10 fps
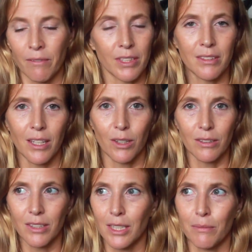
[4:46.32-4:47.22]
Was der
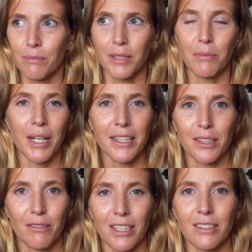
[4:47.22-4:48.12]
außerhalb gemacht
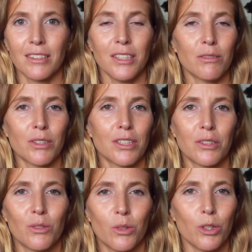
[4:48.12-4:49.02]
hat, weiß ich nicht, weil ich
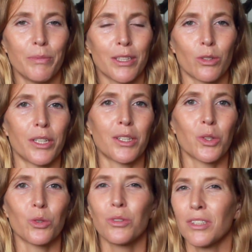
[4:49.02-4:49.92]
noch mehr Zeug
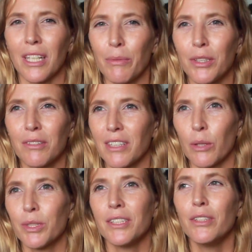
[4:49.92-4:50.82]
getrunken. Ich habe ihn,
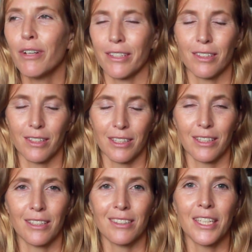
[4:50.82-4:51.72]
glaube ich, nie Wasser
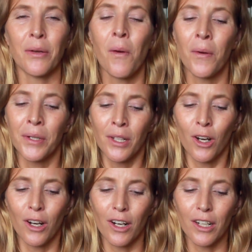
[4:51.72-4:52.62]
trinken gesehen.
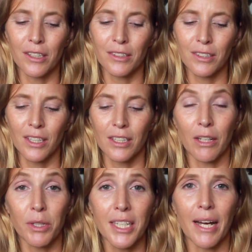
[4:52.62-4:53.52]
Und
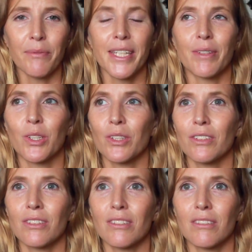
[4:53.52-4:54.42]
der wollte abnehmen
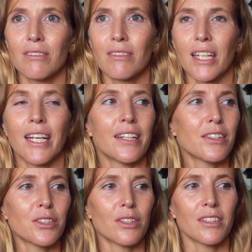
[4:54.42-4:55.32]
und dann hat
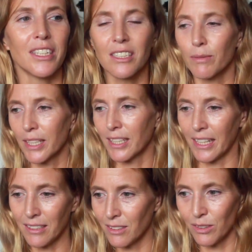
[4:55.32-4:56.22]
er schon nichts mehr
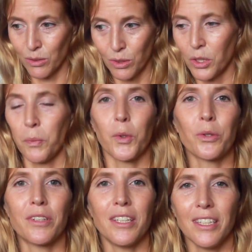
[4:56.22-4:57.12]
gegessen und nur noch
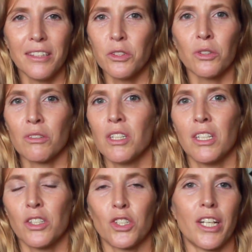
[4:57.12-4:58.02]

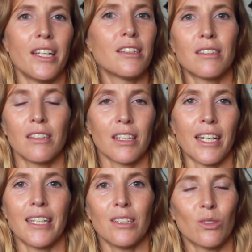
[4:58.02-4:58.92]
Proteinshakes sich
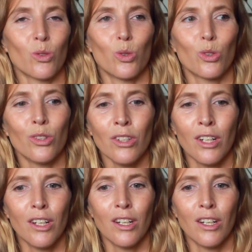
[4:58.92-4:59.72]
reingezogen.